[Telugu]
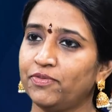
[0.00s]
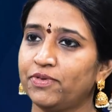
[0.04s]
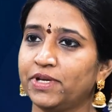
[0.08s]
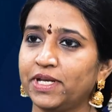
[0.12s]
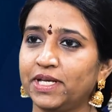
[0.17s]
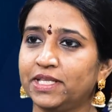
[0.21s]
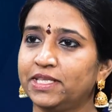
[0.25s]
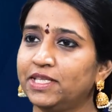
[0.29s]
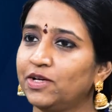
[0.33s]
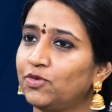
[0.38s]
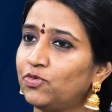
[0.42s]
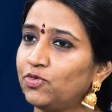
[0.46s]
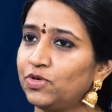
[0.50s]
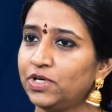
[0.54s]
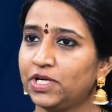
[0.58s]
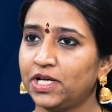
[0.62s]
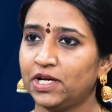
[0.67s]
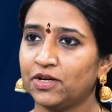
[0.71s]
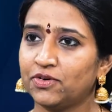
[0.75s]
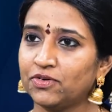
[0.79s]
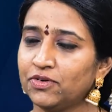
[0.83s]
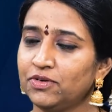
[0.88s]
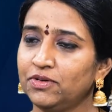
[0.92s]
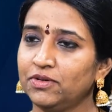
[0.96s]
ఎవరైతే
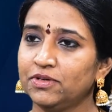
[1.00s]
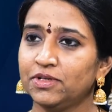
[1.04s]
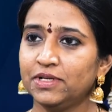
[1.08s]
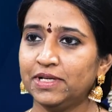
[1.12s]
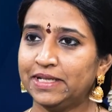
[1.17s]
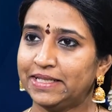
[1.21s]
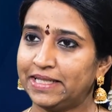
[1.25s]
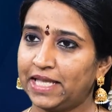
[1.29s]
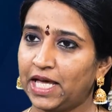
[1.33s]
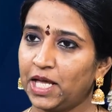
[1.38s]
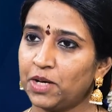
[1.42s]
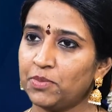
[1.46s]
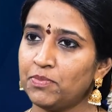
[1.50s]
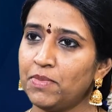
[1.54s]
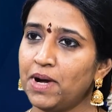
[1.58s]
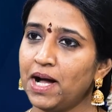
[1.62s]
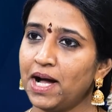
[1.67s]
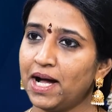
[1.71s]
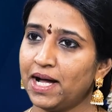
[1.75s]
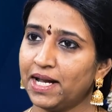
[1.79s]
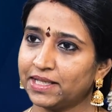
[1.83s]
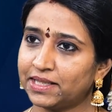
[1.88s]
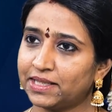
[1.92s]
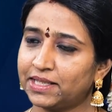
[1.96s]
ఉంటారో ధర్మ
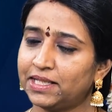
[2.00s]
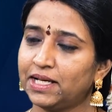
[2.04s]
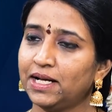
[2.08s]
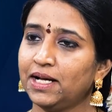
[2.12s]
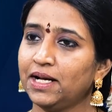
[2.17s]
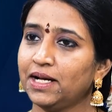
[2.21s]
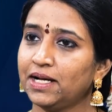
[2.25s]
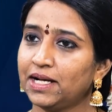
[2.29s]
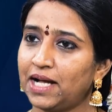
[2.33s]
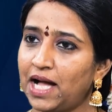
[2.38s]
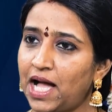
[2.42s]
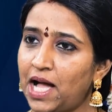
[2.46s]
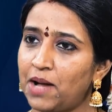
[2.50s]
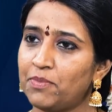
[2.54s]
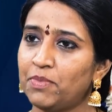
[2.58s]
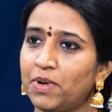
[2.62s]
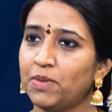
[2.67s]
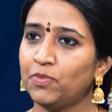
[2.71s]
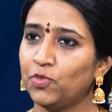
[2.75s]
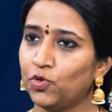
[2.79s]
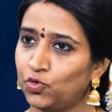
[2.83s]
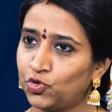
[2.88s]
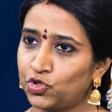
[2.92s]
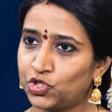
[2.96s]
అర్థ కామ
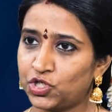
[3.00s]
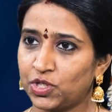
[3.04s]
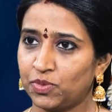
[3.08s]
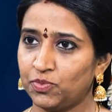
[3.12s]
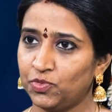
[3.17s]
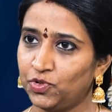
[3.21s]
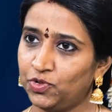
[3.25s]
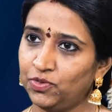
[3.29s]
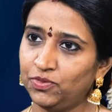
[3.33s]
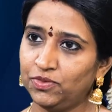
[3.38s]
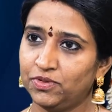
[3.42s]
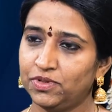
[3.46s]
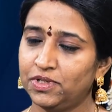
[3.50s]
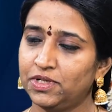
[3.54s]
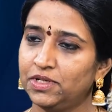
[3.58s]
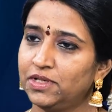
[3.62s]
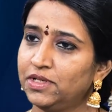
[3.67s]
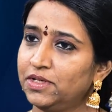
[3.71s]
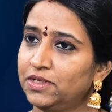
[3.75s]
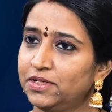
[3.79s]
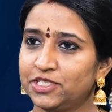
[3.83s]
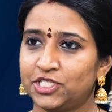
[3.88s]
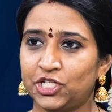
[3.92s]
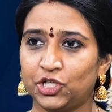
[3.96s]
మోక్షములు
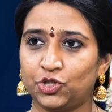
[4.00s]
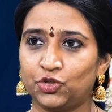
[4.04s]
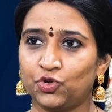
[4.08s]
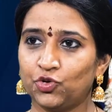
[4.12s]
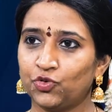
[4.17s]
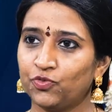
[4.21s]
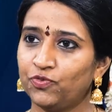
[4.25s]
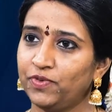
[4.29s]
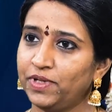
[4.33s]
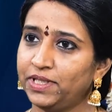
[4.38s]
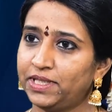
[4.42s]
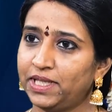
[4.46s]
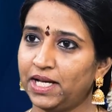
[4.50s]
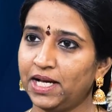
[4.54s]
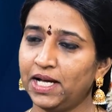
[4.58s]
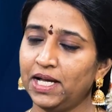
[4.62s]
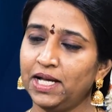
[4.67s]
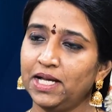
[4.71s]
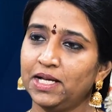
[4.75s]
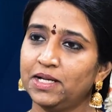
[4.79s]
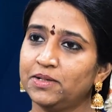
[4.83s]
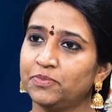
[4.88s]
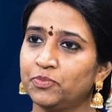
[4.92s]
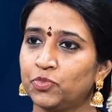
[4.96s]
చతుర్విధ
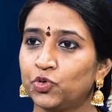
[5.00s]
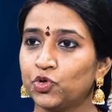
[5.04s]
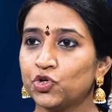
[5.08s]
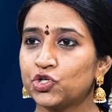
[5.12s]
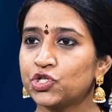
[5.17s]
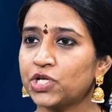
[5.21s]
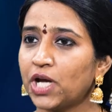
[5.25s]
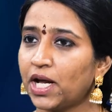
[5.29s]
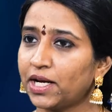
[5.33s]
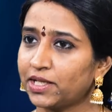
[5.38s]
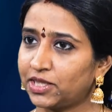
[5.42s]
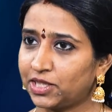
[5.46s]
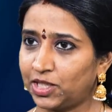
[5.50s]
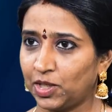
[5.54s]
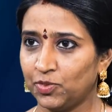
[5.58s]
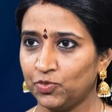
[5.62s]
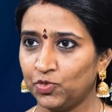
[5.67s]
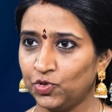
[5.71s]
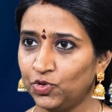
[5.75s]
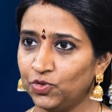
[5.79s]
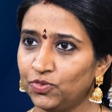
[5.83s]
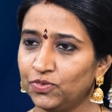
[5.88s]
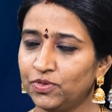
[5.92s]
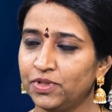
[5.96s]

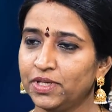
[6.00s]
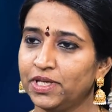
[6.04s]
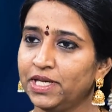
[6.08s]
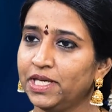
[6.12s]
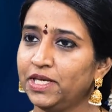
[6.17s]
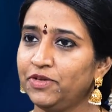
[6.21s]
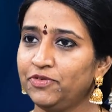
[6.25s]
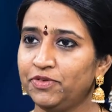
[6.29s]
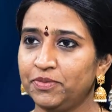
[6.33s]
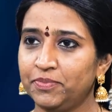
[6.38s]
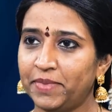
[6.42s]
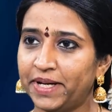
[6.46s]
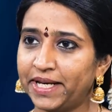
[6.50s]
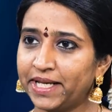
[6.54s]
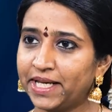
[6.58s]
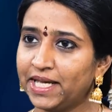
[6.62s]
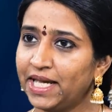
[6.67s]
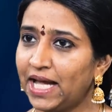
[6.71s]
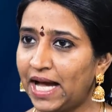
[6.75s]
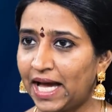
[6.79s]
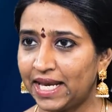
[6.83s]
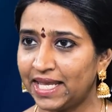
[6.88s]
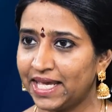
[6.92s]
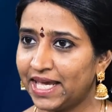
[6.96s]
పురుషార్థములు ఇవి మనకి
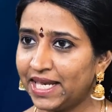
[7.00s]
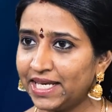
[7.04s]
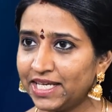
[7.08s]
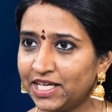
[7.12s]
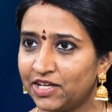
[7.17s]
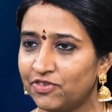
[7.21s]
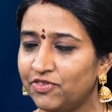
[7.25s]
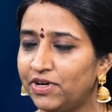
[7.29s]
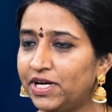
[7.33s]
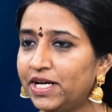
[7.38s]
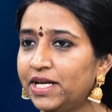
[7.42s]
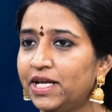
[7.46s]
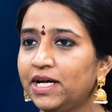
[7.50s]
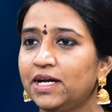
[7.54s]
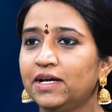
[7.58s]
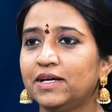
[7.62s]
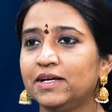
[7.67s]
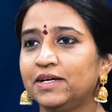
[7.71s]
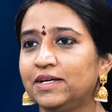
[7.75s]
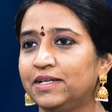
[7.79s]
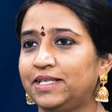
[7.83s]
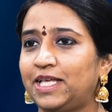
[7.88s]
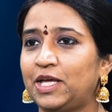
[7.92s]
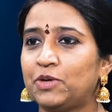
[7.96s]
ఆలయానికి వెళ్ళిన
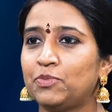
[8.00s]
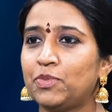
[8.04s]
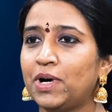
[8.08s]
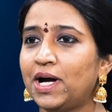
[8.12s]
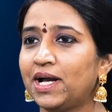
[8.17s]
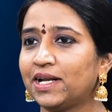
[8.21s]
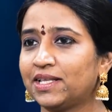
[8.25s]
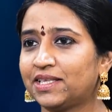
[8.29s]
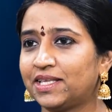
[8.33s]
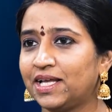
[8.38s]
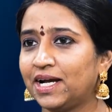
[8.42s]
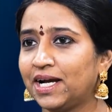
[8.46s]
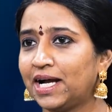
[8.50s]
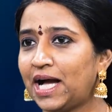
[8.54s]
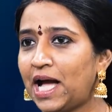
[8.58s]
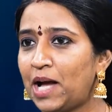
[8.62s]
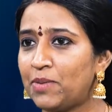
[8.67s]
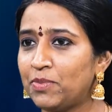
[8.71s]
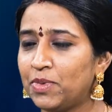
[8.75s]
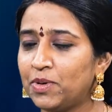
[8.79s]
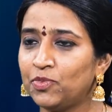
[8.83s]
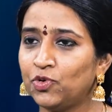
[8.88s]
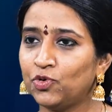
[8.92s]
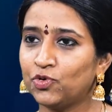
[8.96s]
ధర్మార్థ
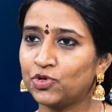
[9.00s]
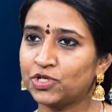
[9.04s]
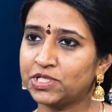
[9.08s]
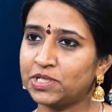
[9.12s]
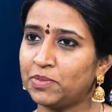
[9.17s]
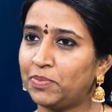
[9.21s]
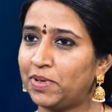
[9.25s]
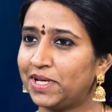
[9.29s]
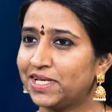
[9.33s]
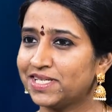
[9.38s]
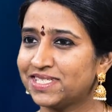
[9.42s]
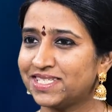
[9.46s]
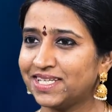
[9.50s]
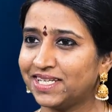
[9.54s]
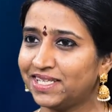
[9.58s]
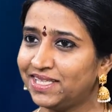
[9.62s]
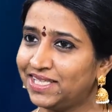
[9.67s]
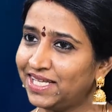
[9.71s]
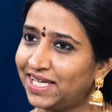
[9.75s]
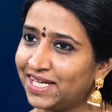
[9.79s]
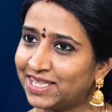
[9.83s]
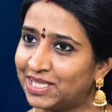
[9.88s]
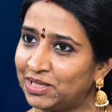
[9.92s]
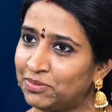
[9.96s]
కామ మోక్ష ఫల
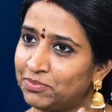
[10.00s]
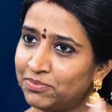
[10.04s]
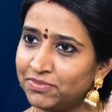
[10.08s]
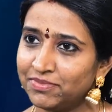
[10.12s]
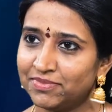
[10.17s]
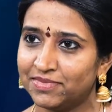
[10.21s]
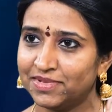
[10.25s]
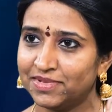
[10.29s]
సిద్ధ్యర్థం